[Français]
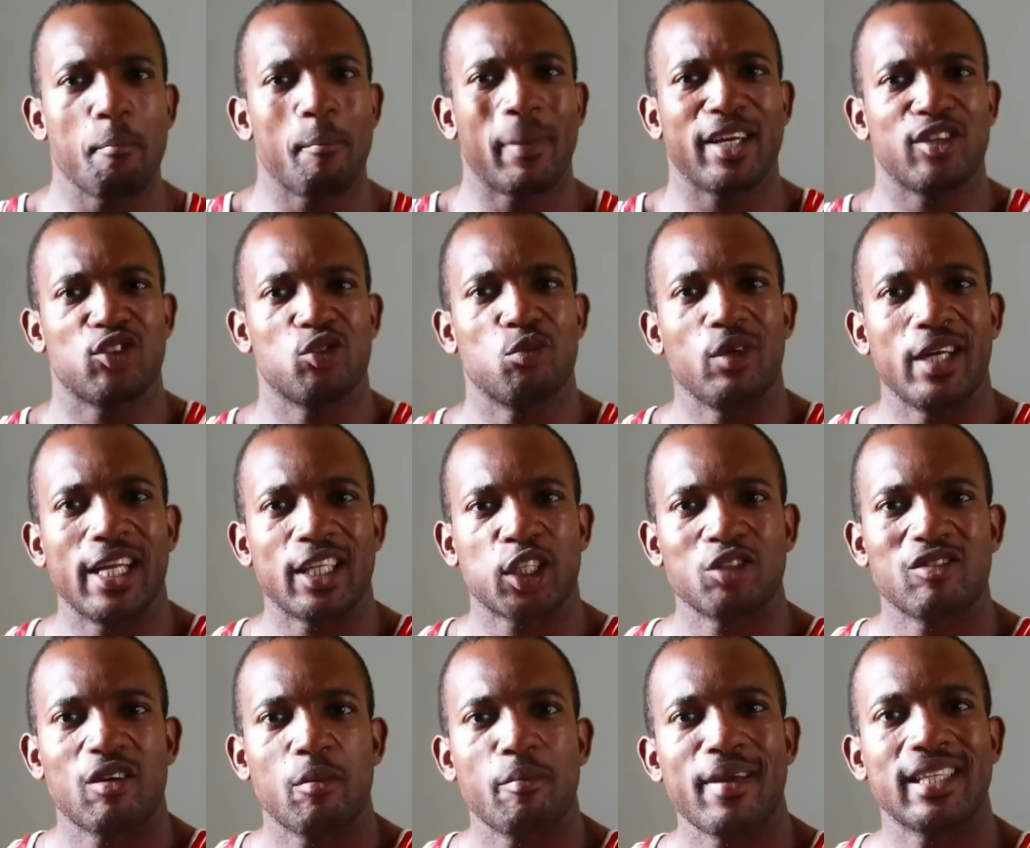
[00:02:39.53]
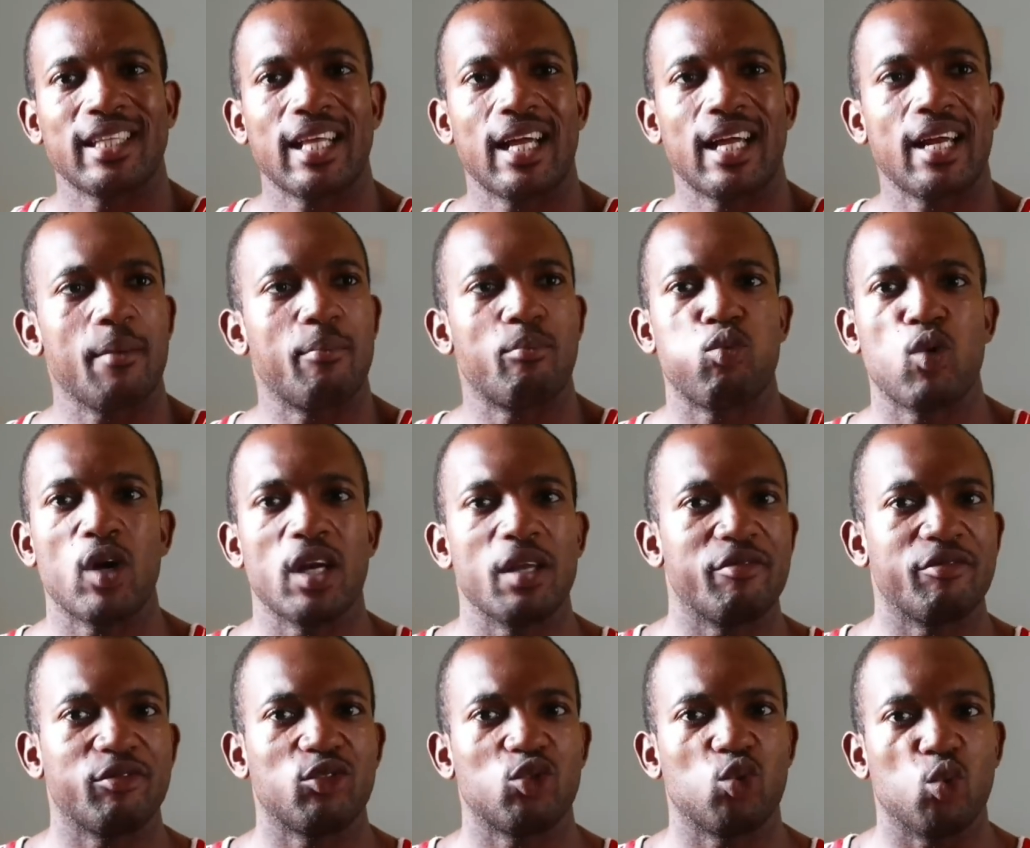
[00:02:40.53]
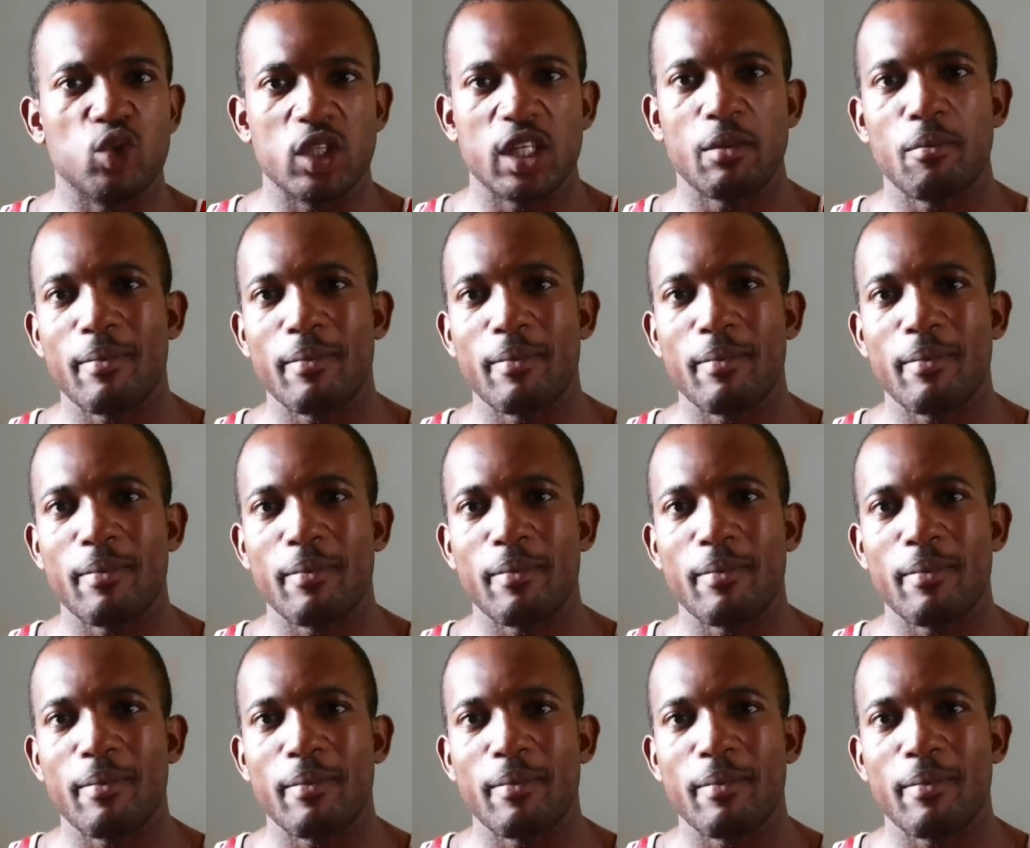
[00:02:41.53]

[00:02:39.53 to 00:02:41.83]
Pas des omelettes qu'on va mettre dans les poêles et tourner,